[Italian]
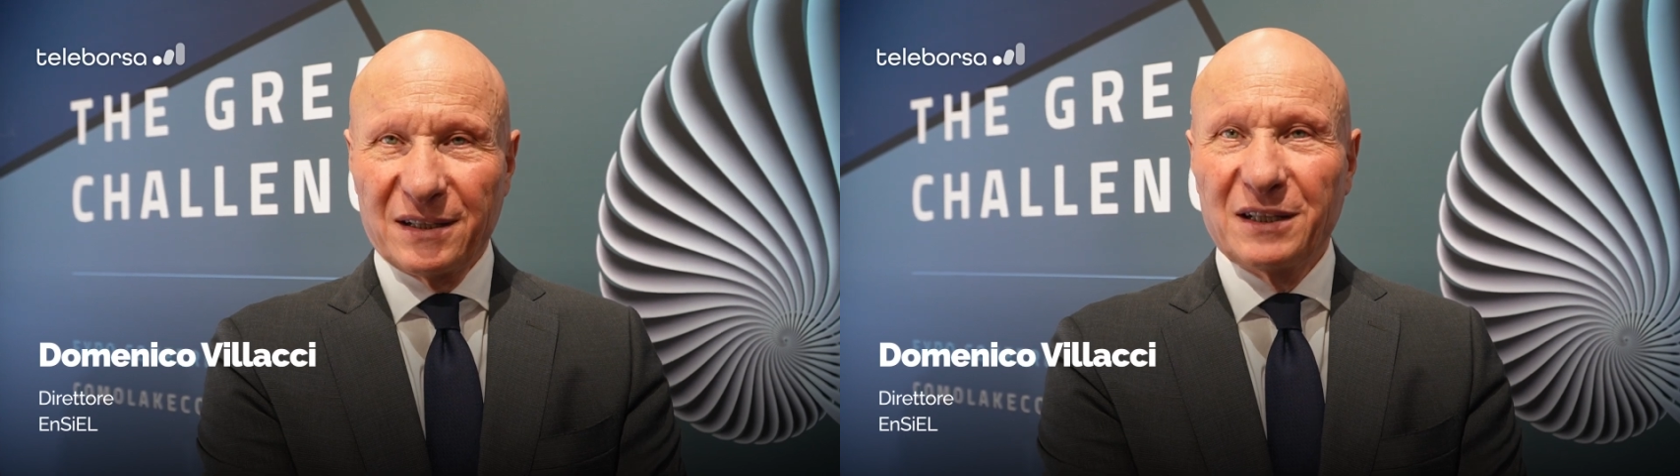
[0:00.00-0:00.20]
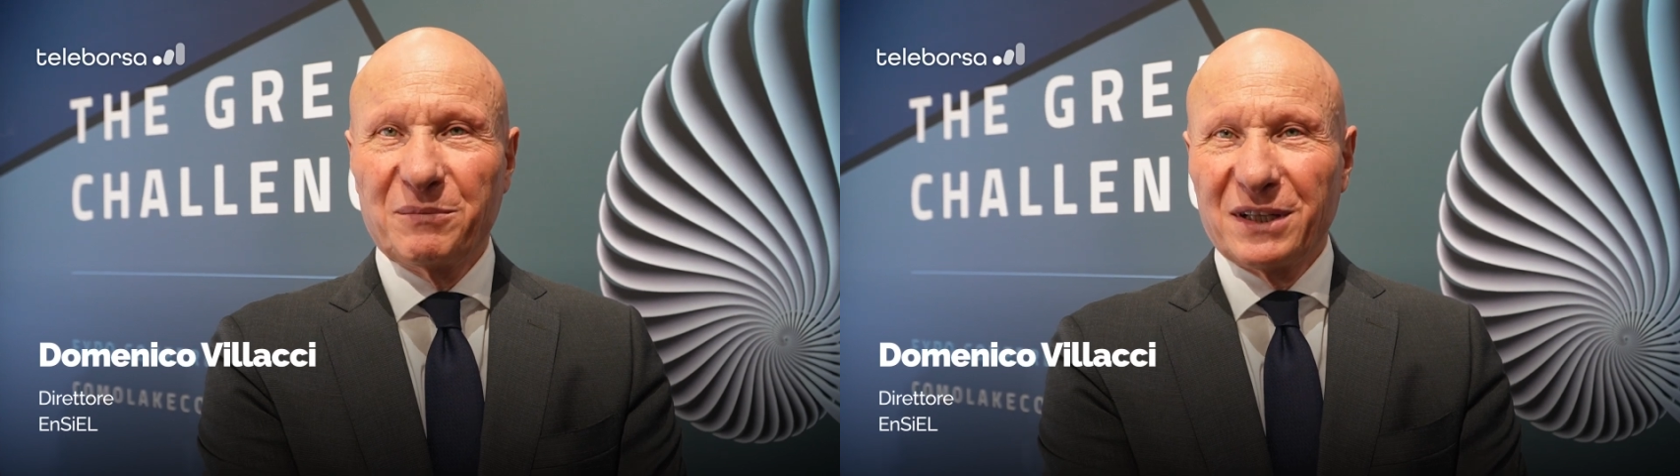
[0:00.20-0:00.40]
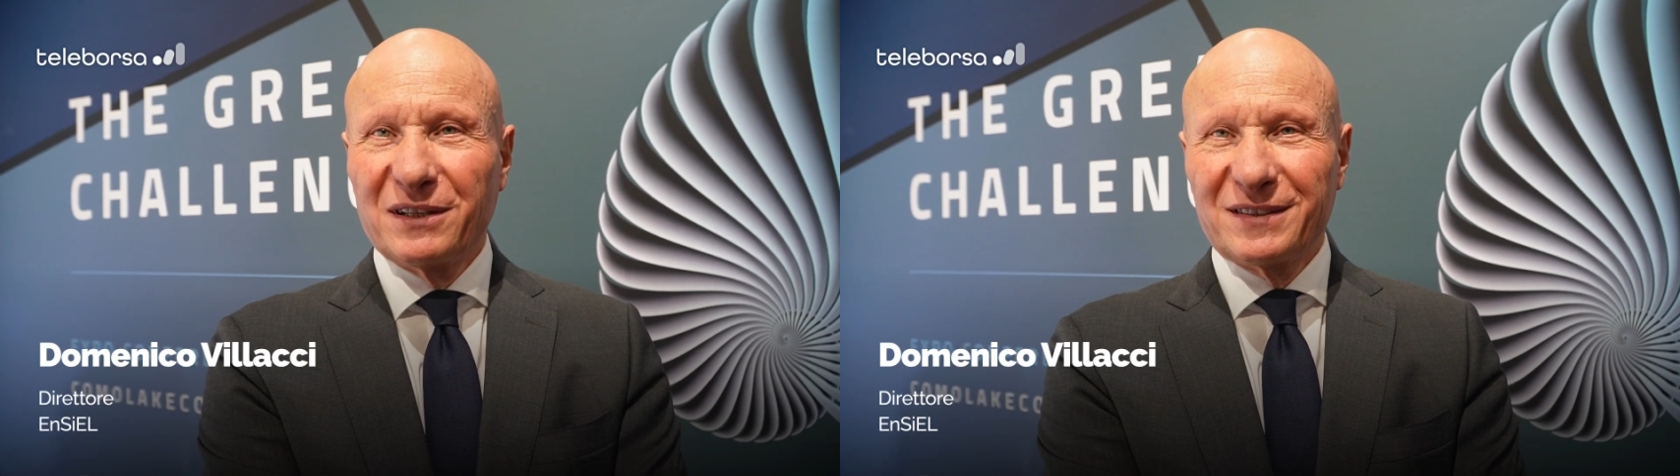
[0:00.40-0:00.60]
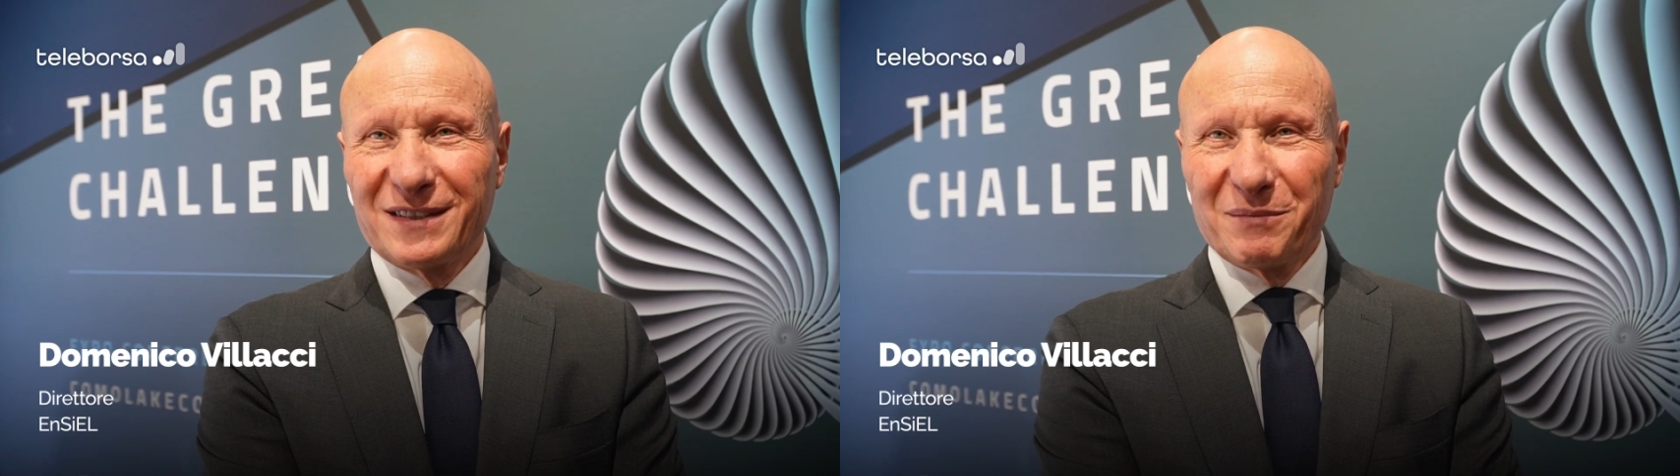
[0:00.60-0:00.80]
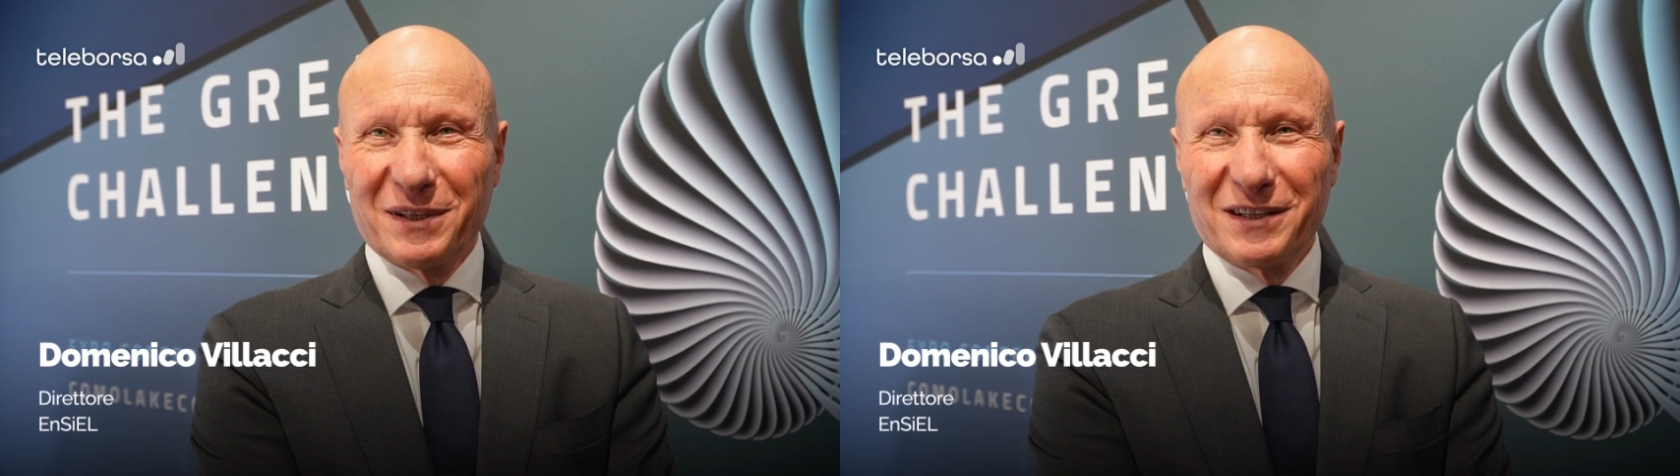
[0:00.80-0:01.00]
che per,
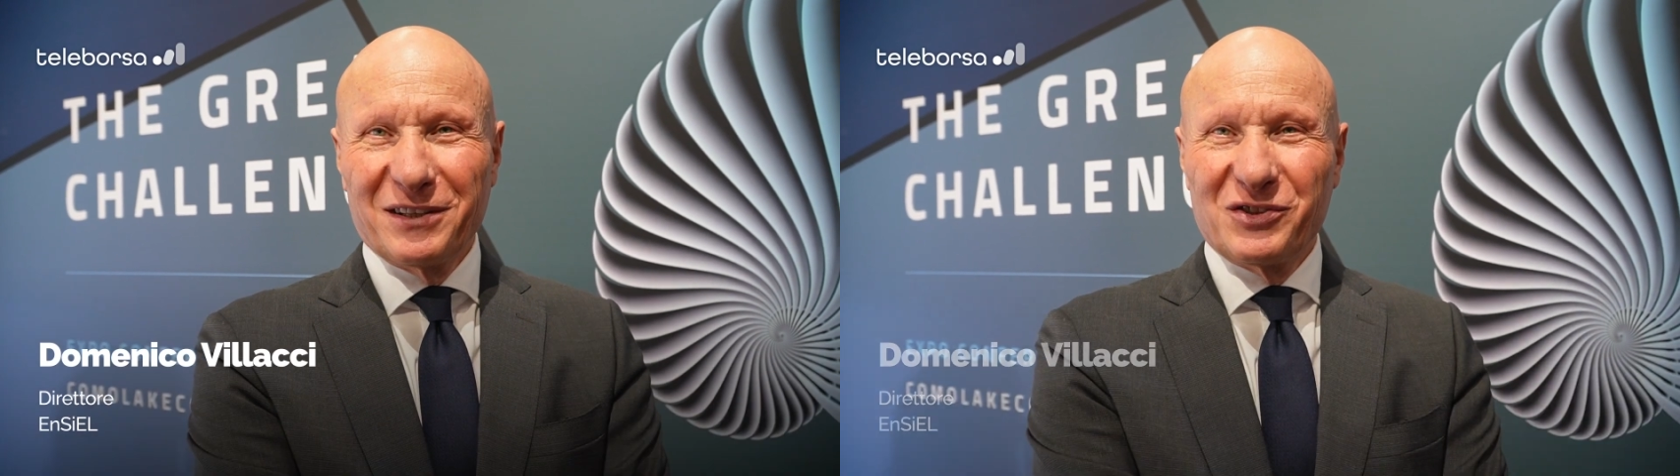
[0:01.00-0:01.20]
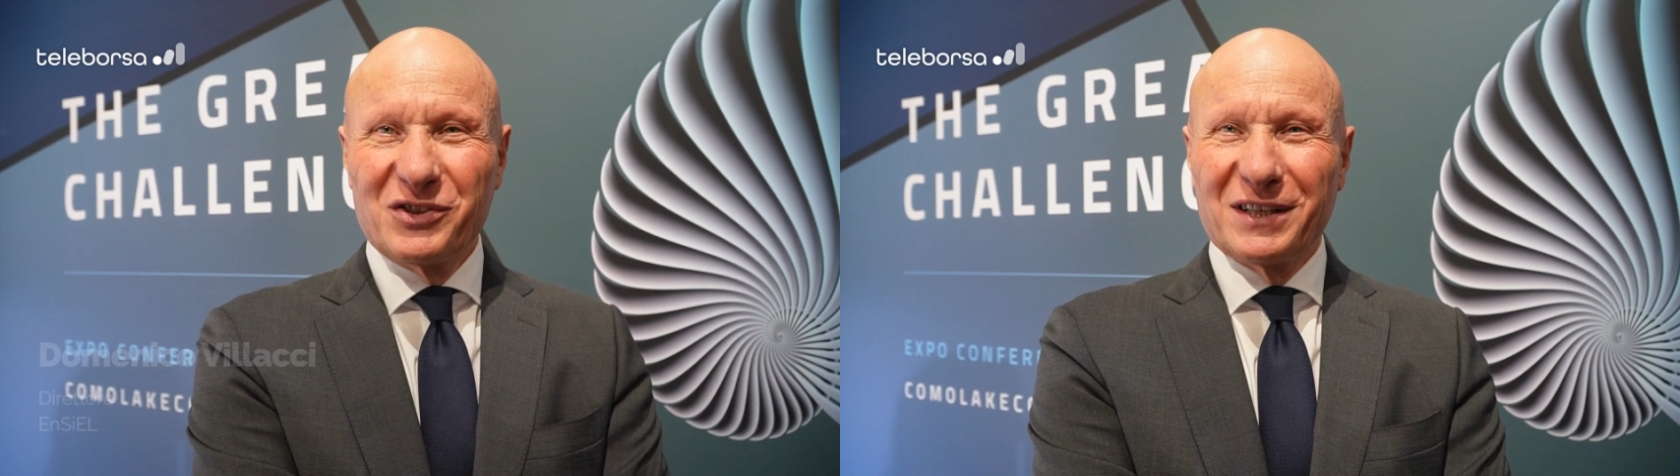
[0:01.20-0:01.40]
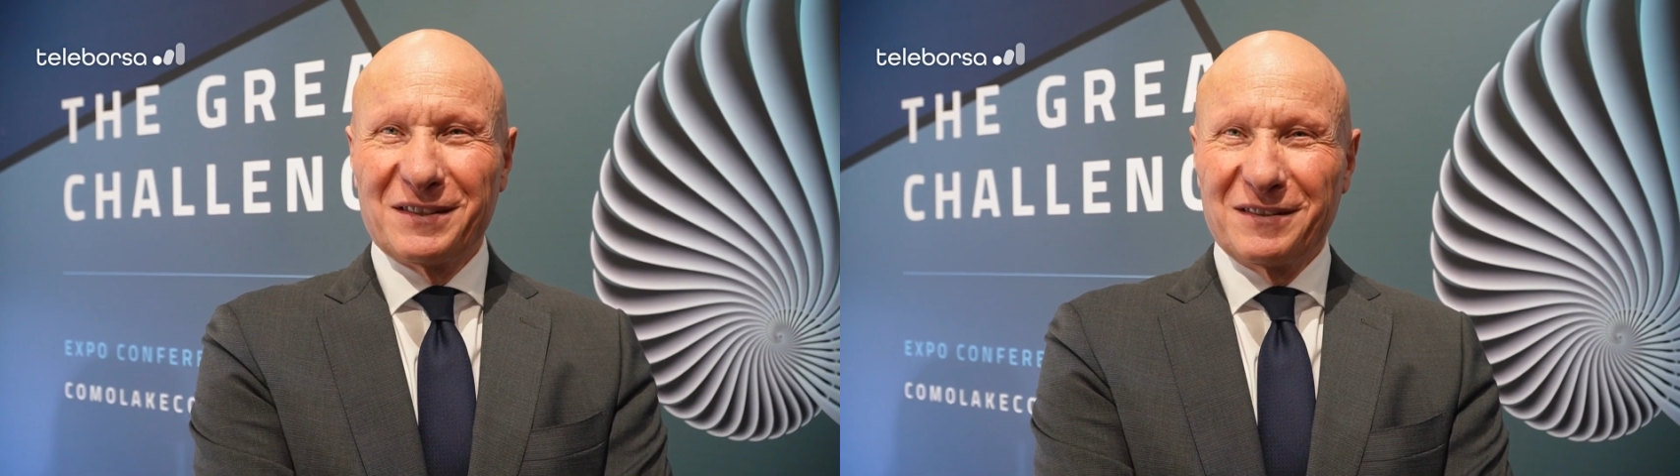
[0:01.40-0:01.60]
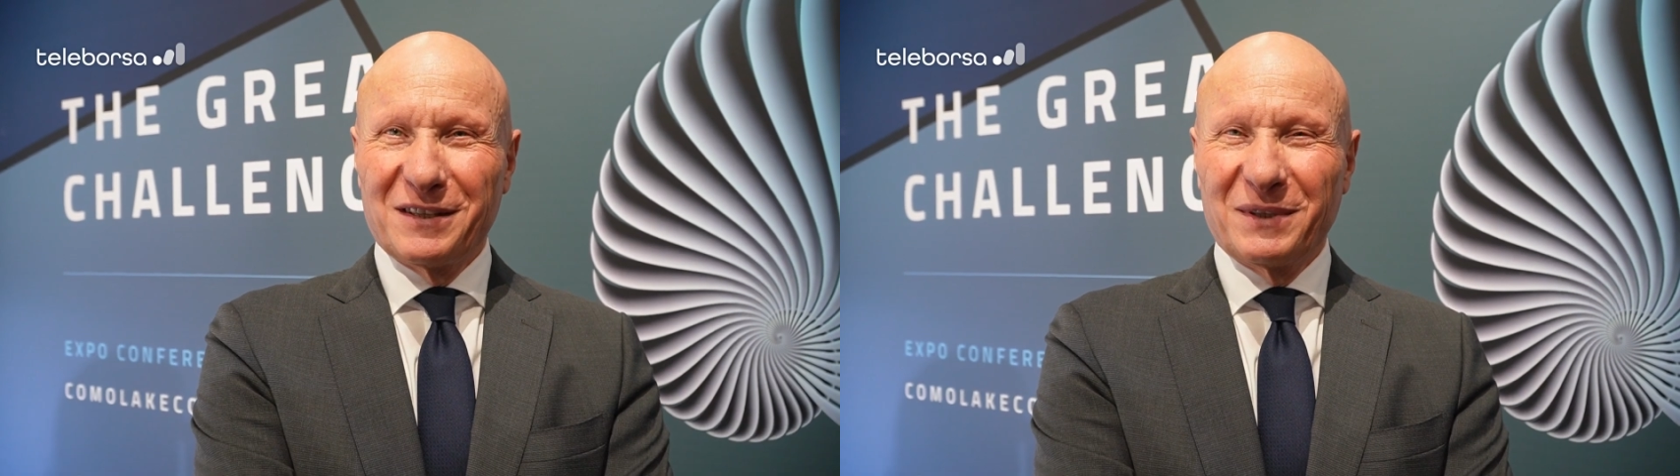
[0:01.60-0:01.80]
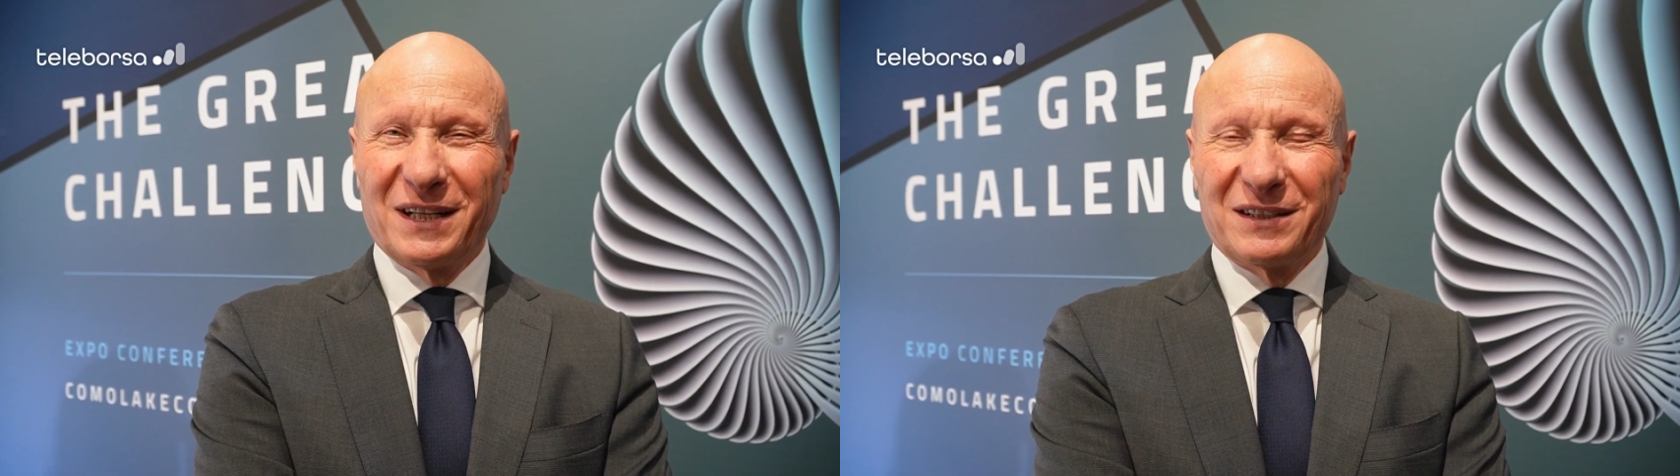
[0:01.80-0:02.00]
sta per Energia e
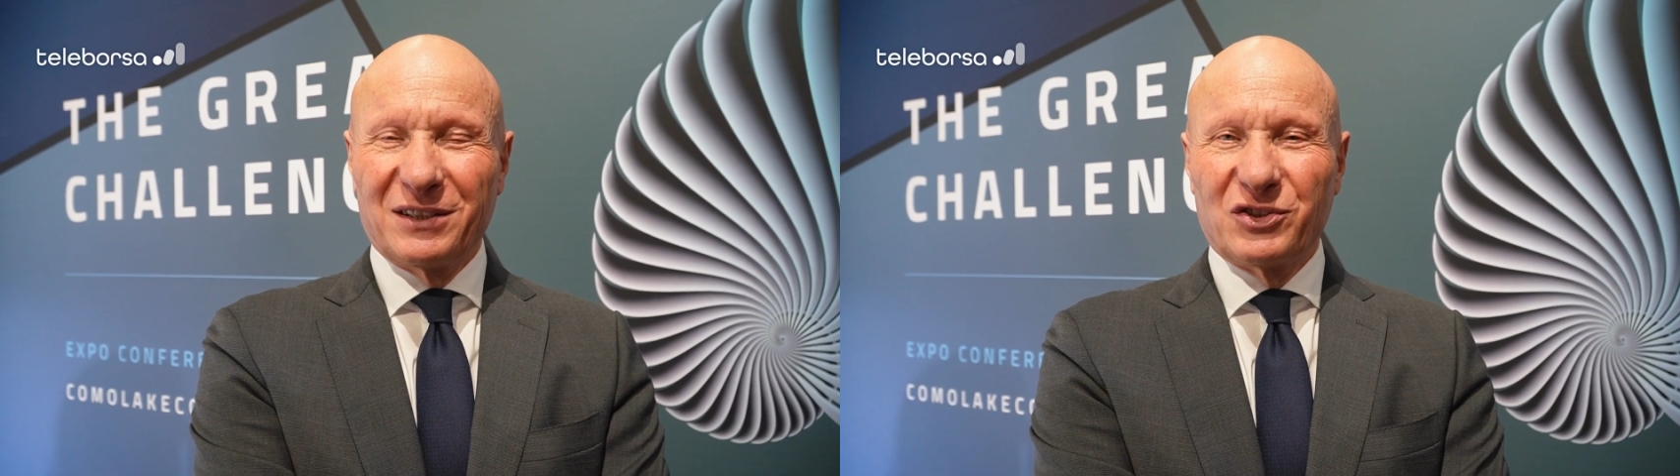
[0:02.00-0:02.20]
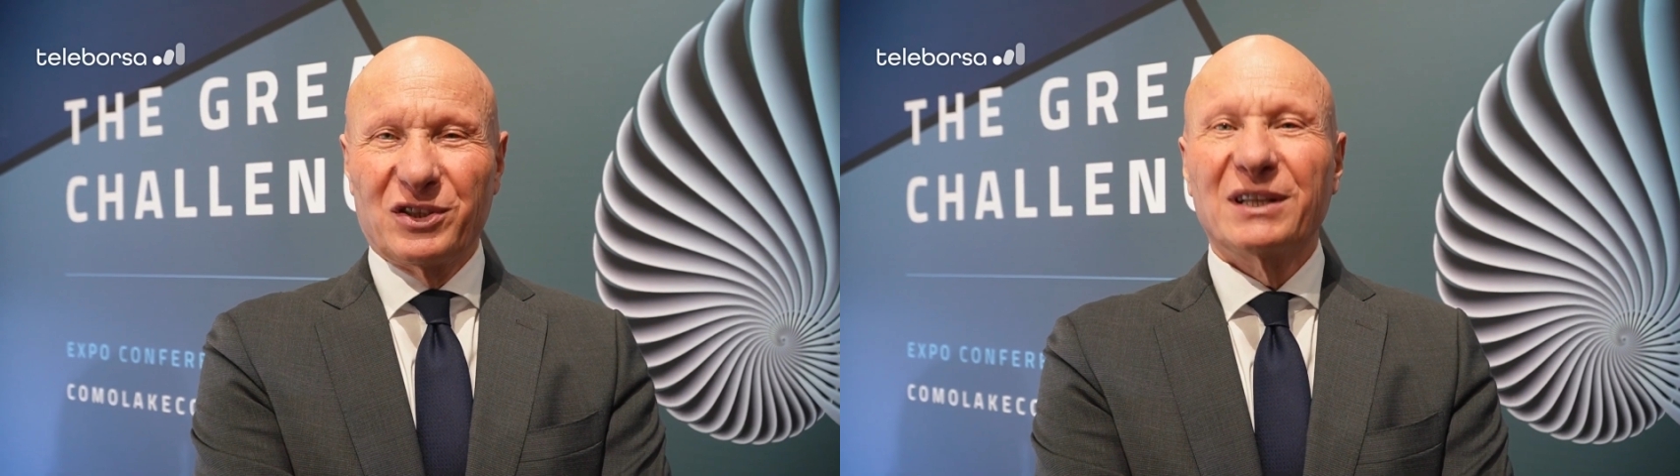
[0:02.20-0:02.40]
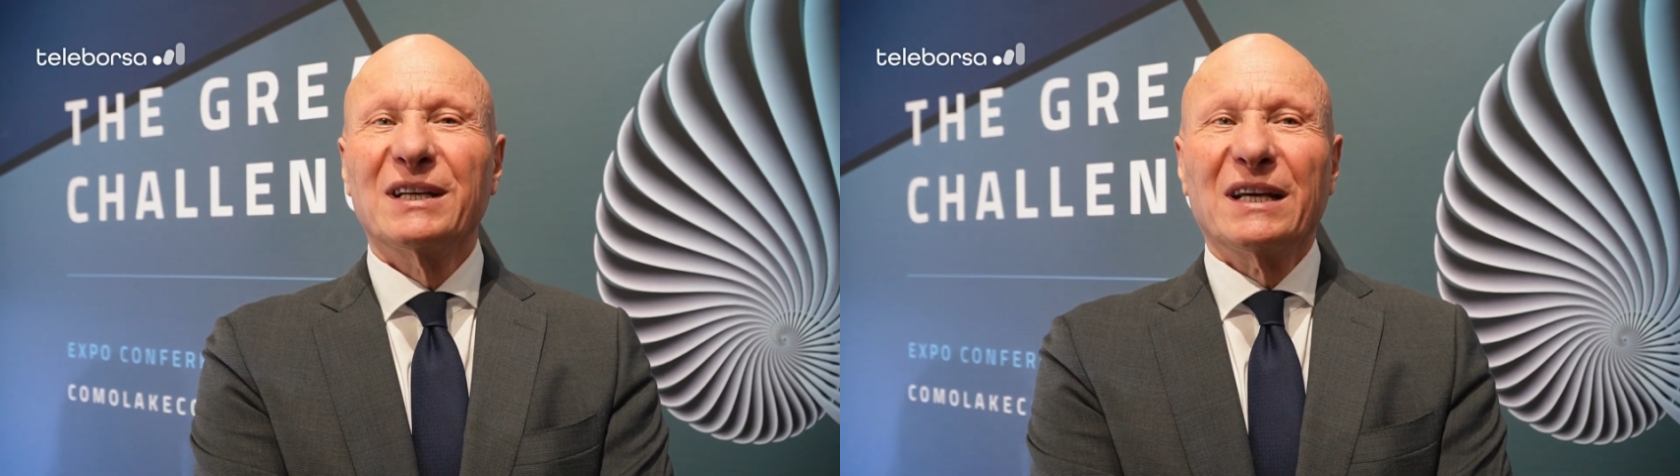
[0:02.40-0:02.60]
Sistemi Elettrici,